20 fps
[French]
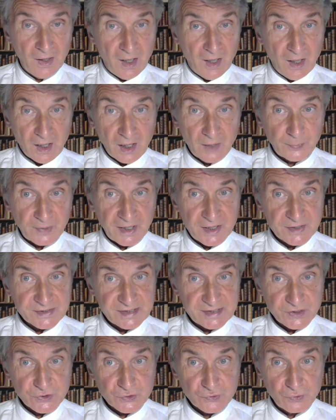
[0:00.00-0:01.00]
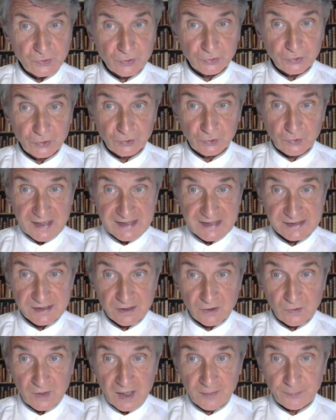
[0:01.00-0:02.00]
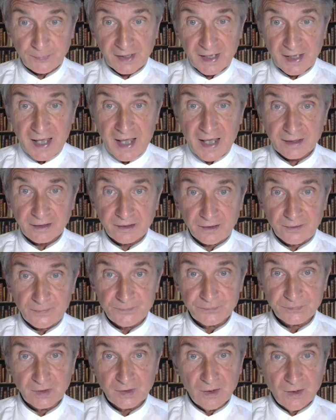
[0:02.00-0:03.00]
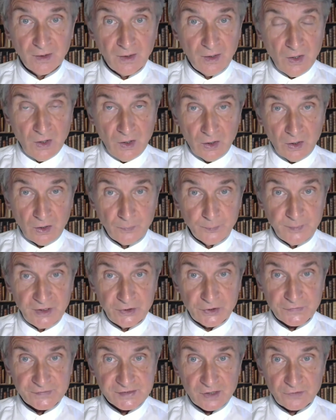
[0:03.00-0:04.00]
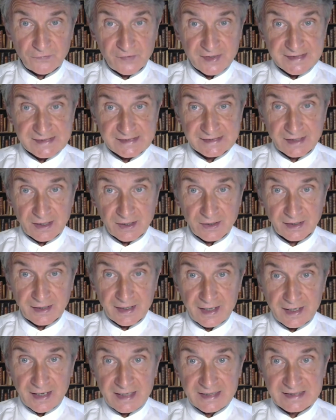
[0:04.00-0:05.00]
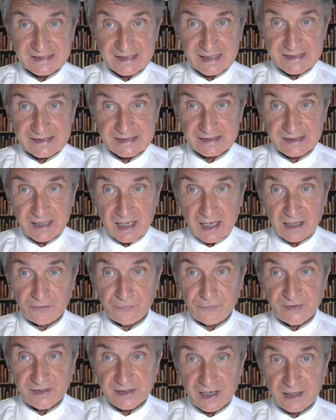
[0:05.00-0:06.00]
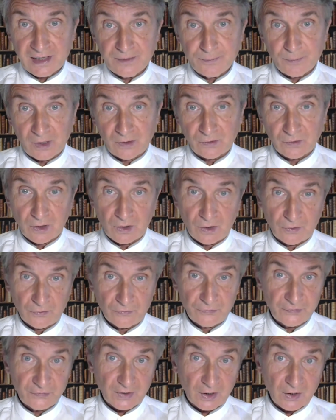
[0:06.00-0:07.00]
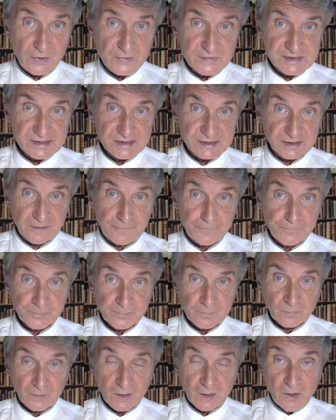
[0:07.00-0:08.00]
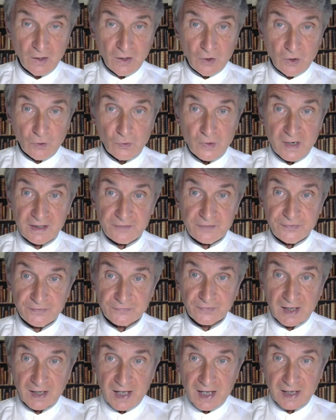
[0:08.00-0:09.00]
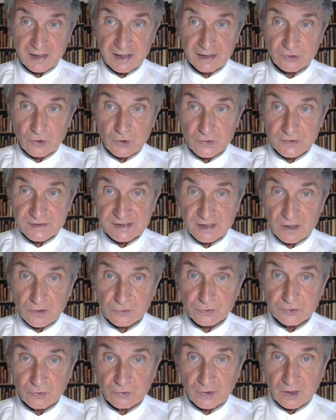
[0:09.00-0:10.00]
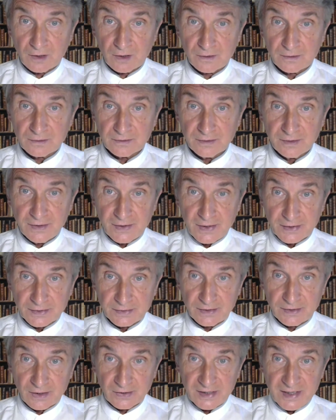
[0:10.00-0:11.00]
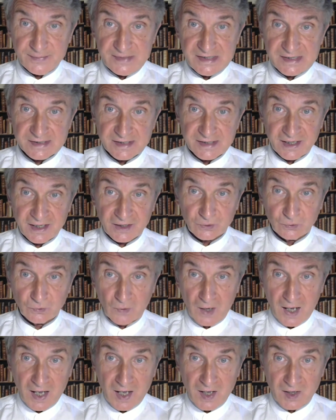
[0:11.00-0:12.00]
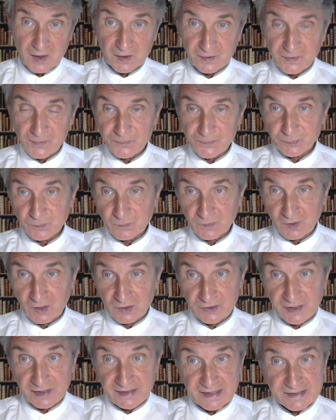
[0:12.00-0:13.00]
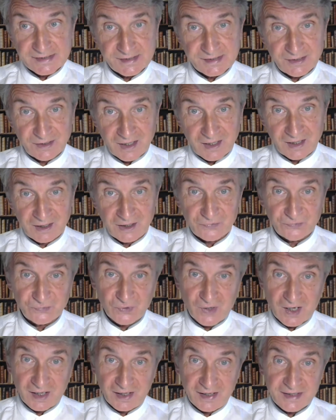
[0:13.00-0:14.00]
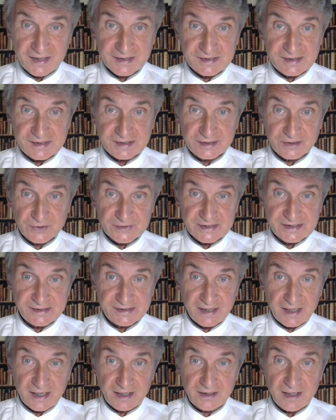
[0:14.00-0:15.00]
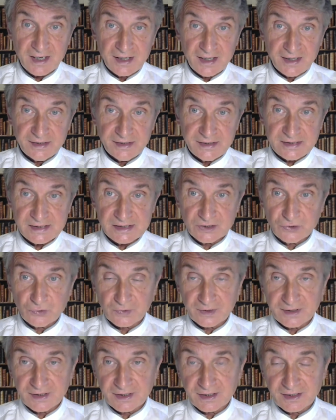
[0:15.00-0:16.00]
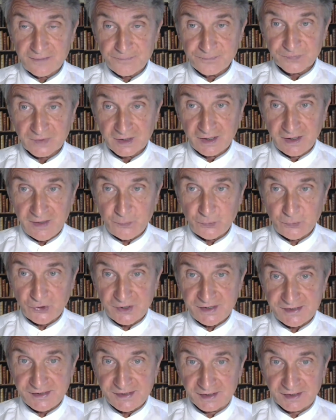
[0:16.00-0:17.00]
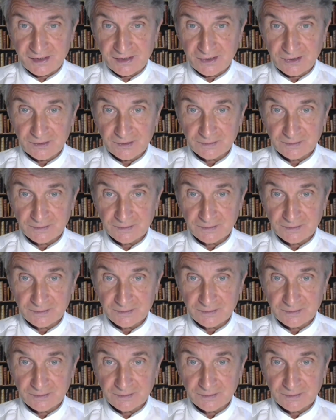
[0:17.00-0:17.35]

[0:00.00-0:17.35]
Après un séjour de trois ans à Prague, en 1925, elle s'installe finalement en France, où elle vivra 14 ans durant dans la misère noire d'un exil à la fois existentiel, historique et poétique.